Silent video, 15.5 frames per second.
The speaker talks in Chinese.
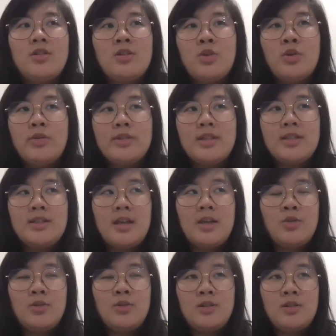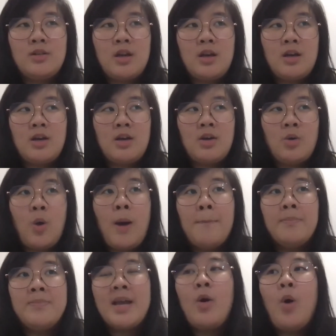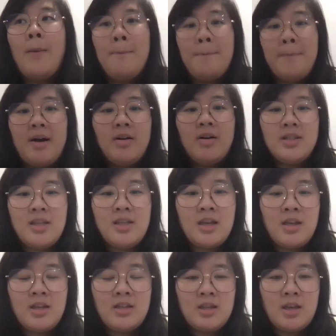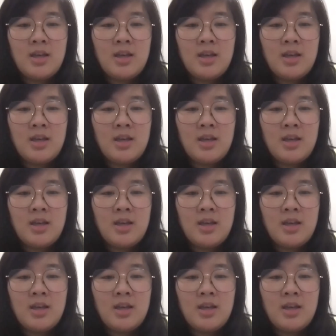用这些就是环保一些就